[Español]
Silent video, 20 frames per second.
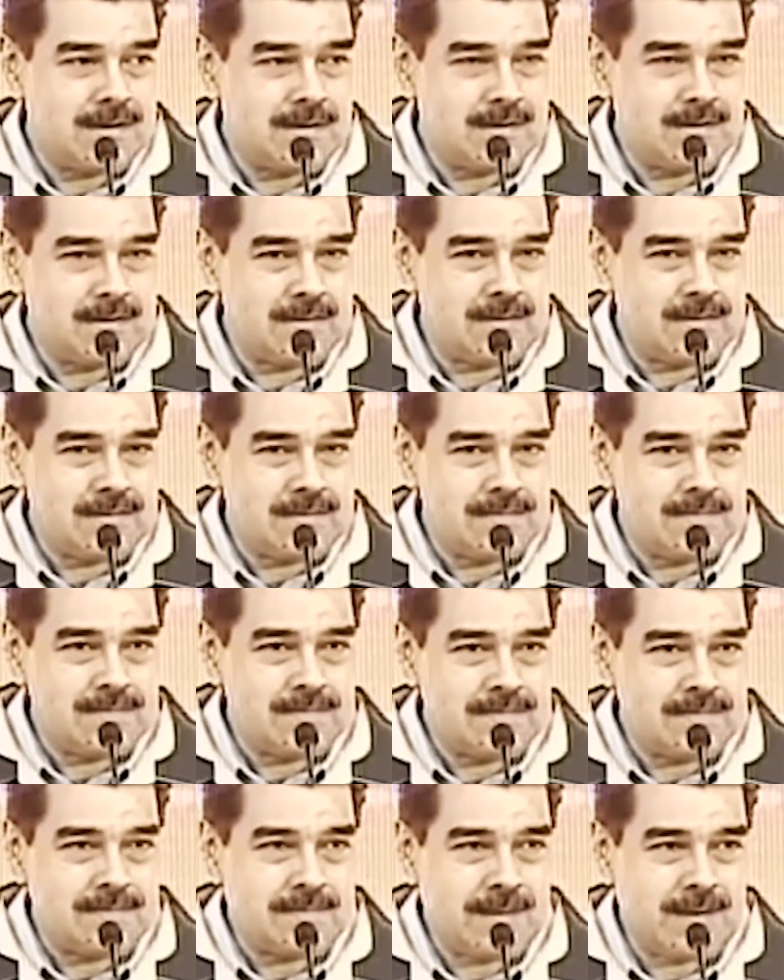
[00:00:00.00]
¿Mm?
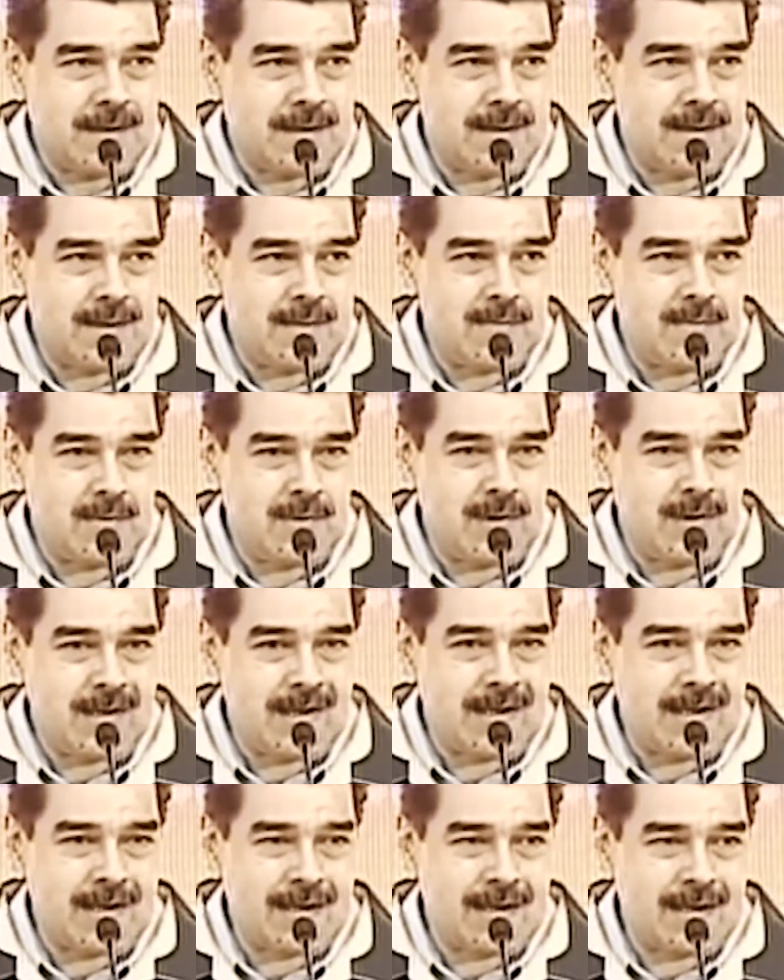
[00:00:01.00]
Para el dibujo y
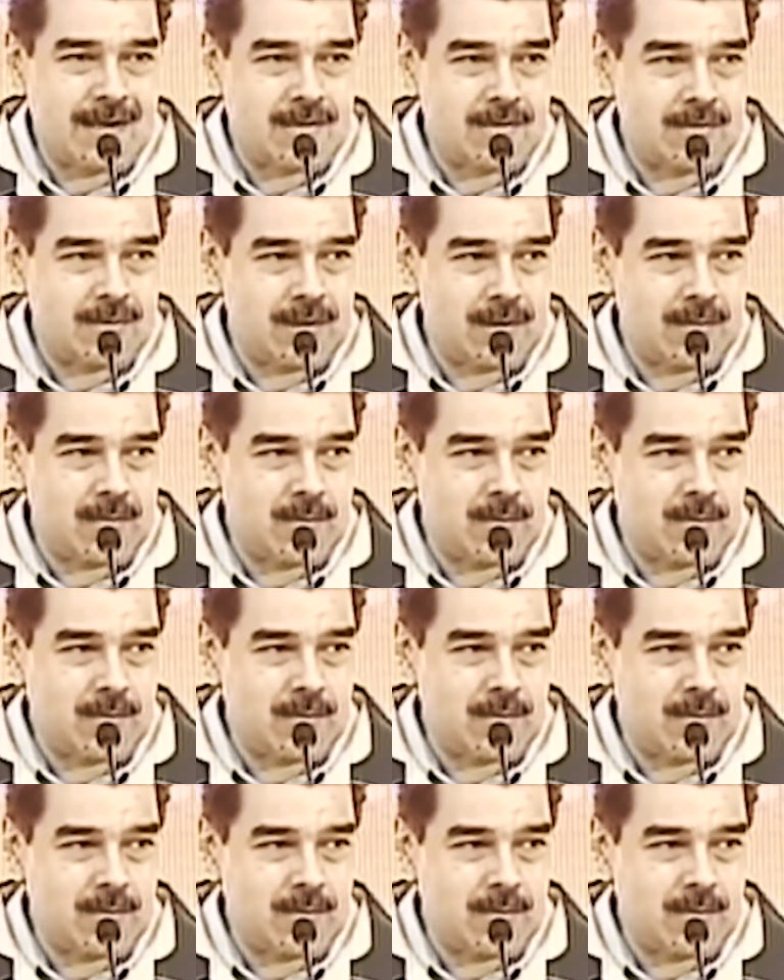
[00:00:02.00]
la caricatura,